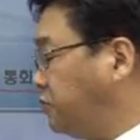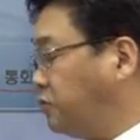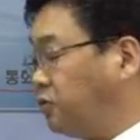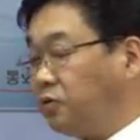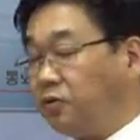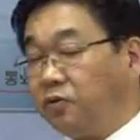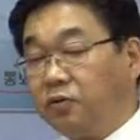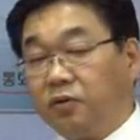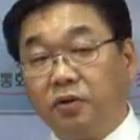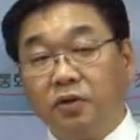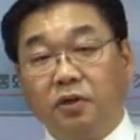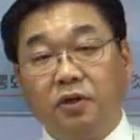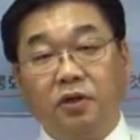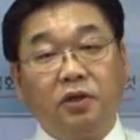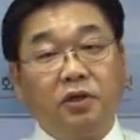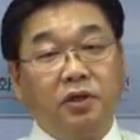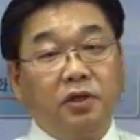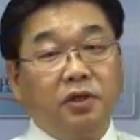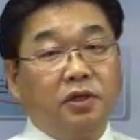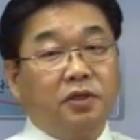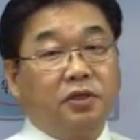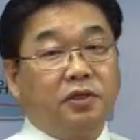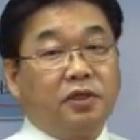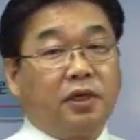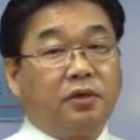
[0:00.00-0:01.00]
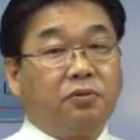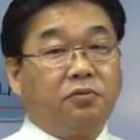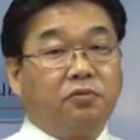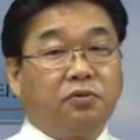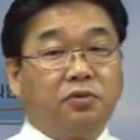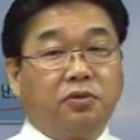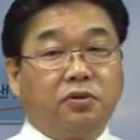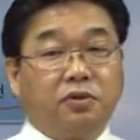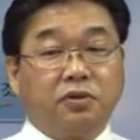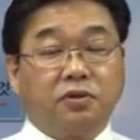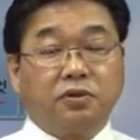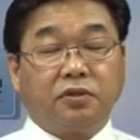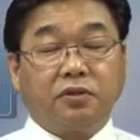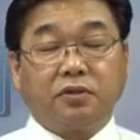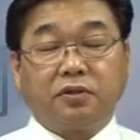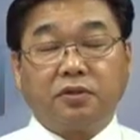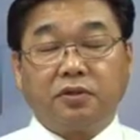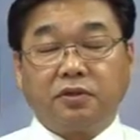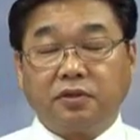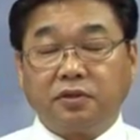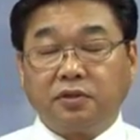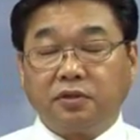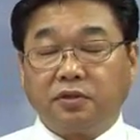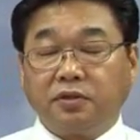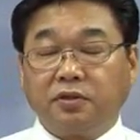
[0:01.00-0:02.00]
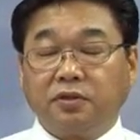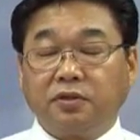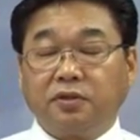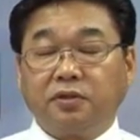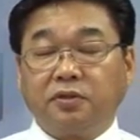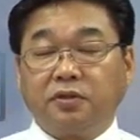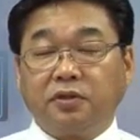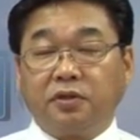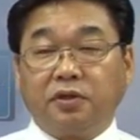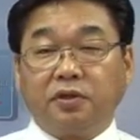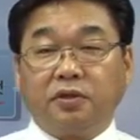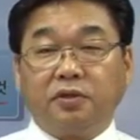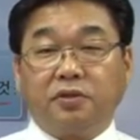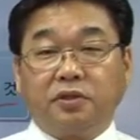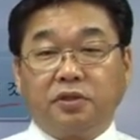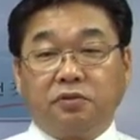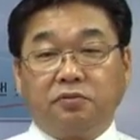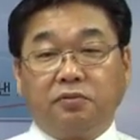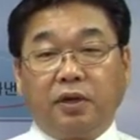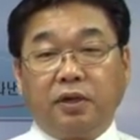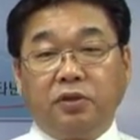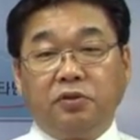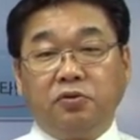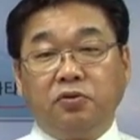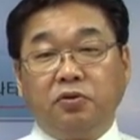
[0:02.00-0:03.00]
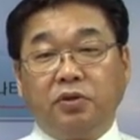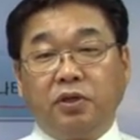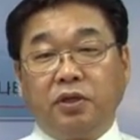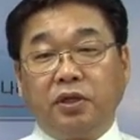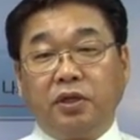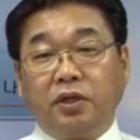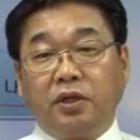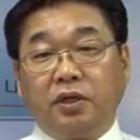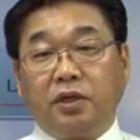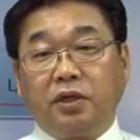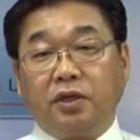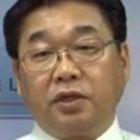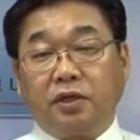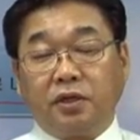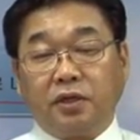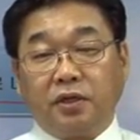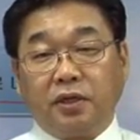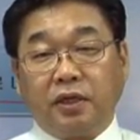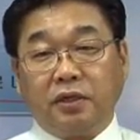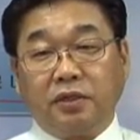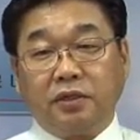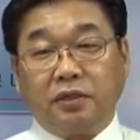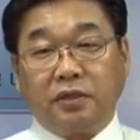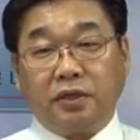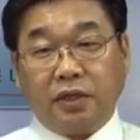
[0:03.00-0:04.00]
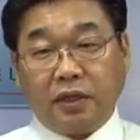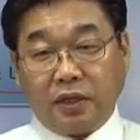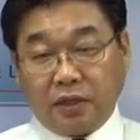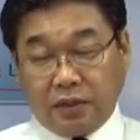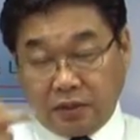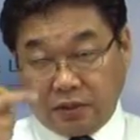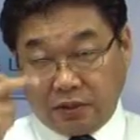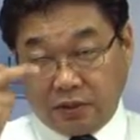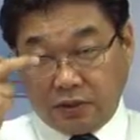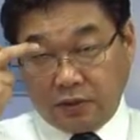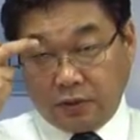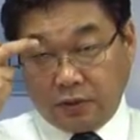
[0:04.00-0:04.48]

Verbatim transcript: 죠 자, 우리 그 지금 환율이 예전에